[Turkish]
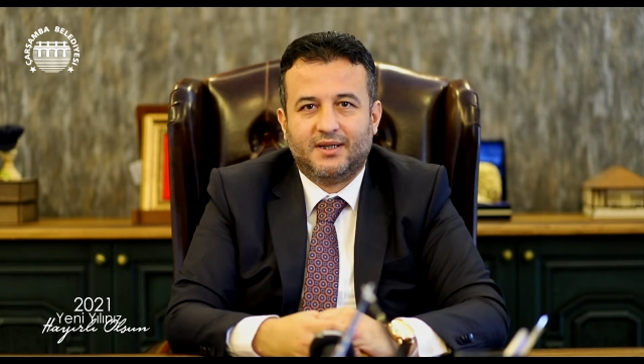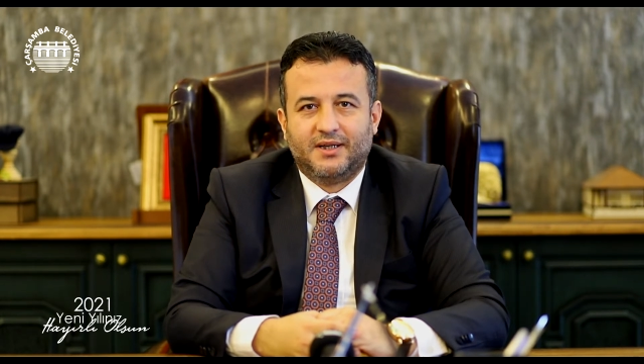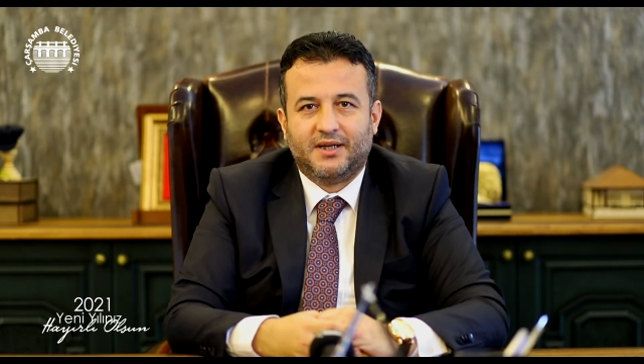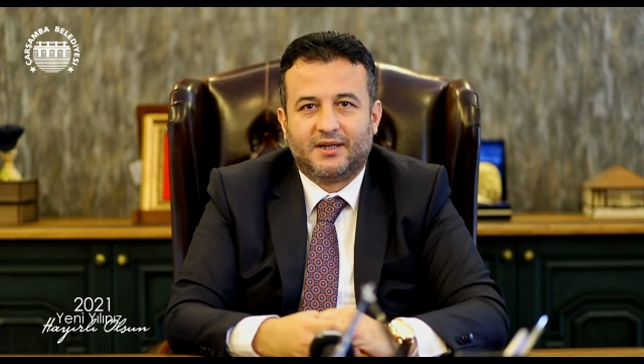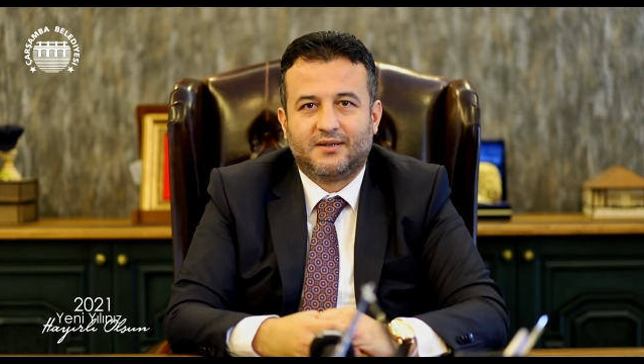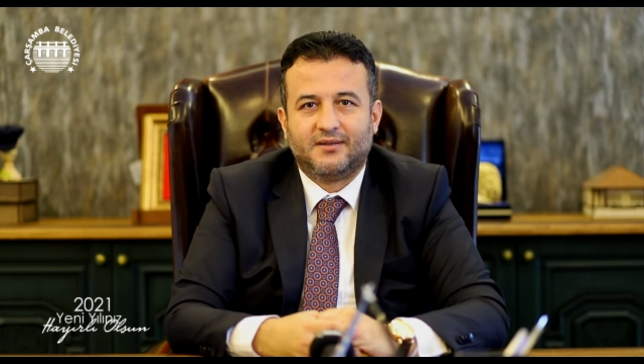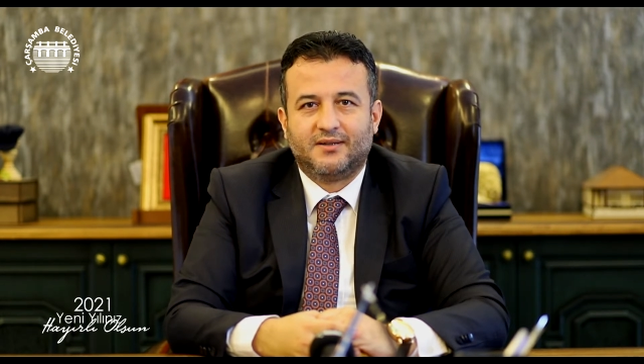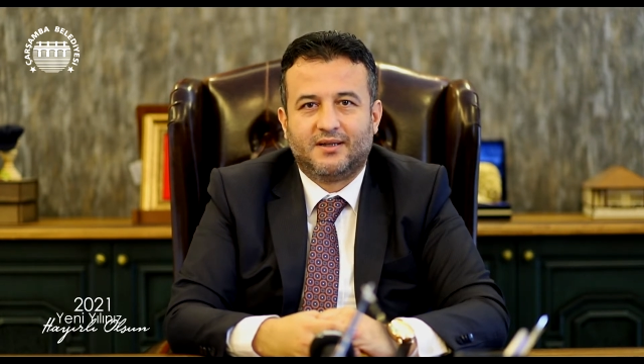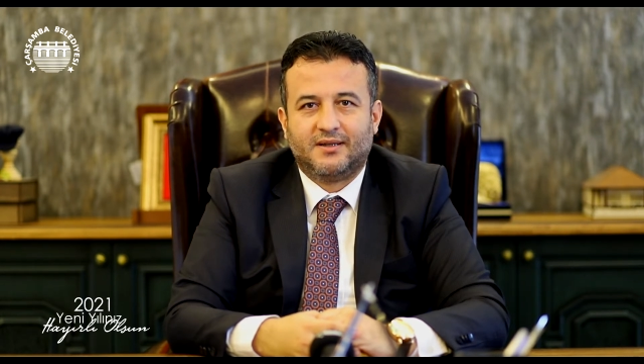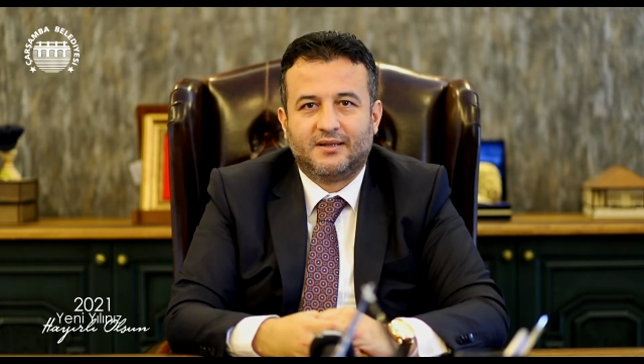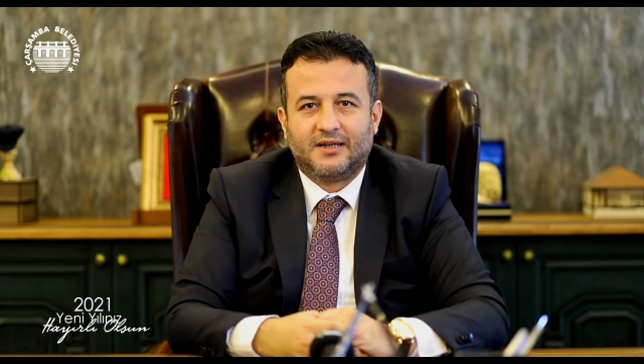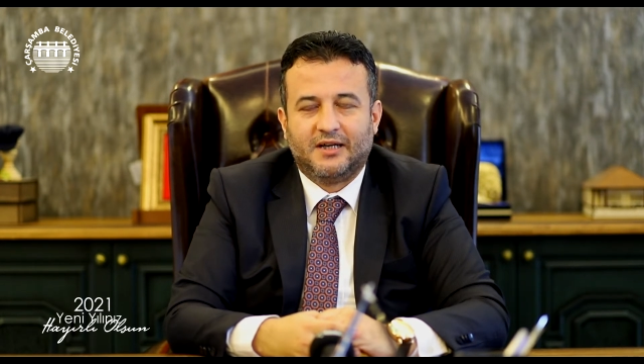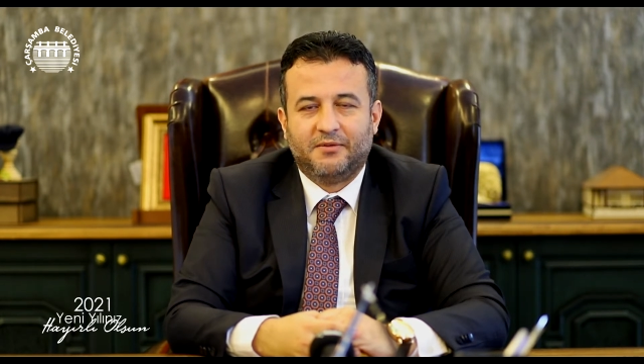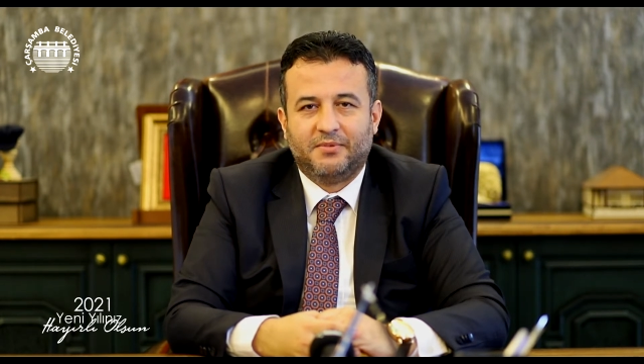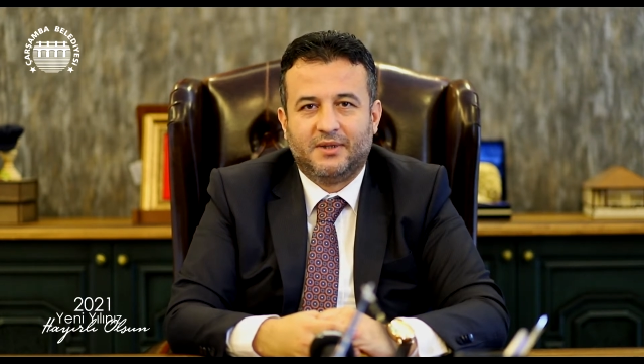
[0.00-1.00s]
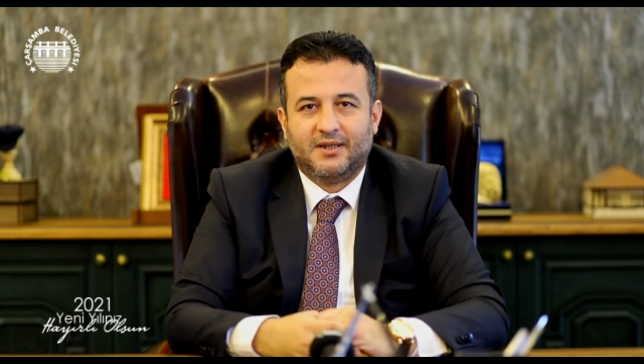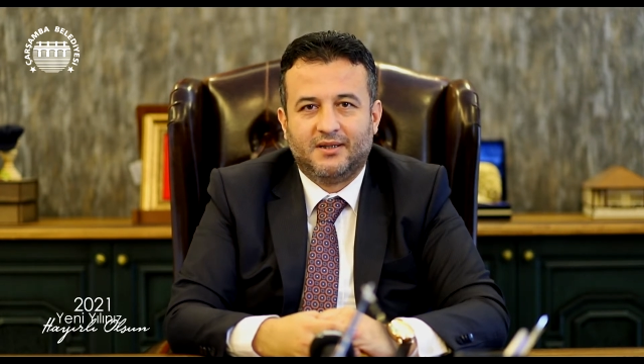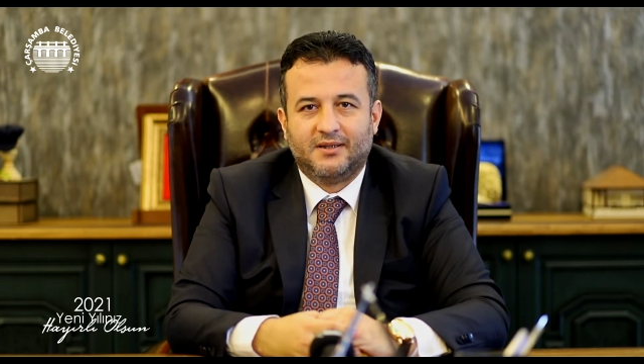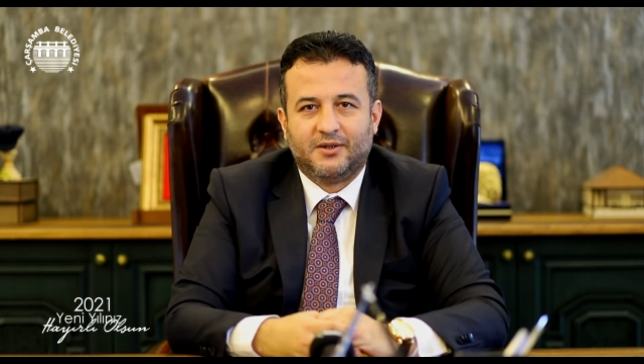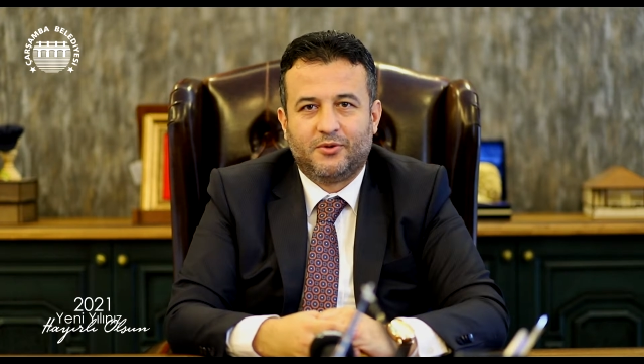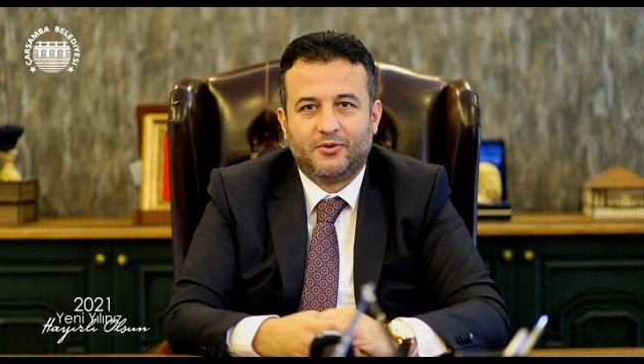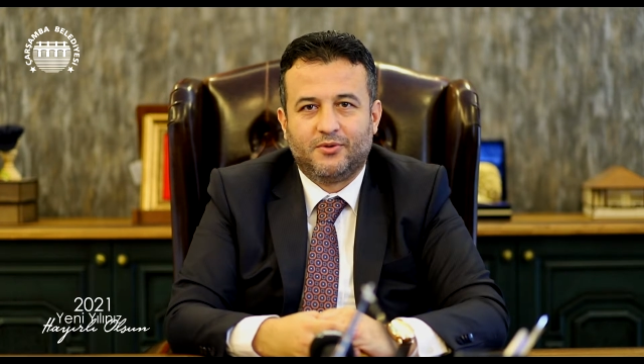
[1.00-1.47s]
Yakınlarını
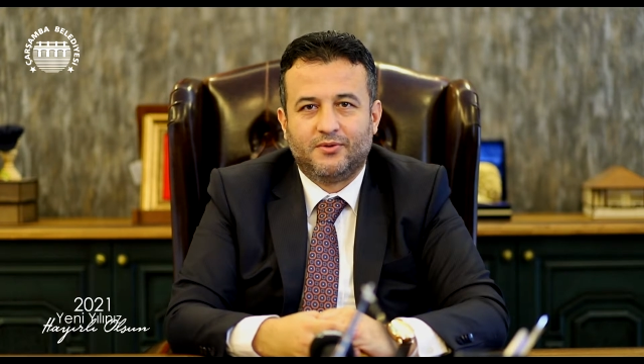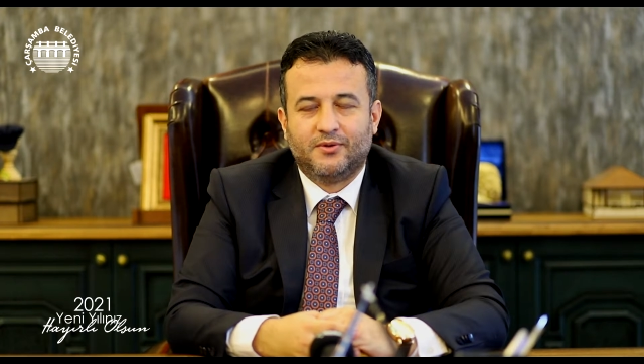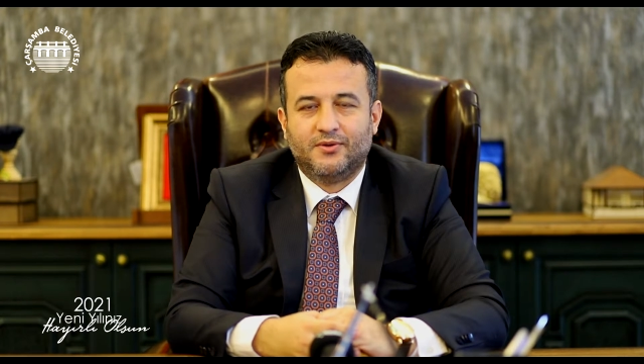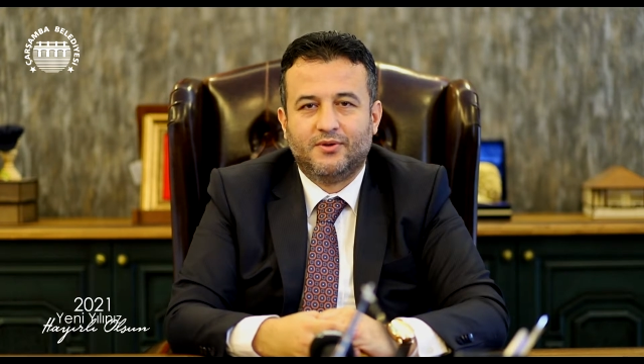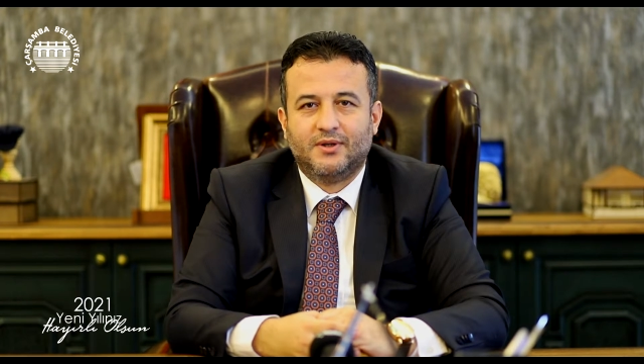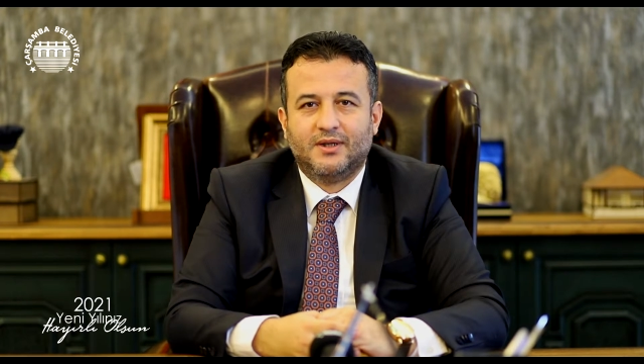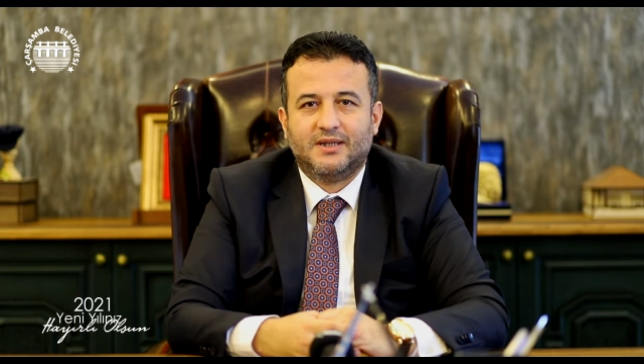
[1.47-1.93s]
kaybedenler oldu.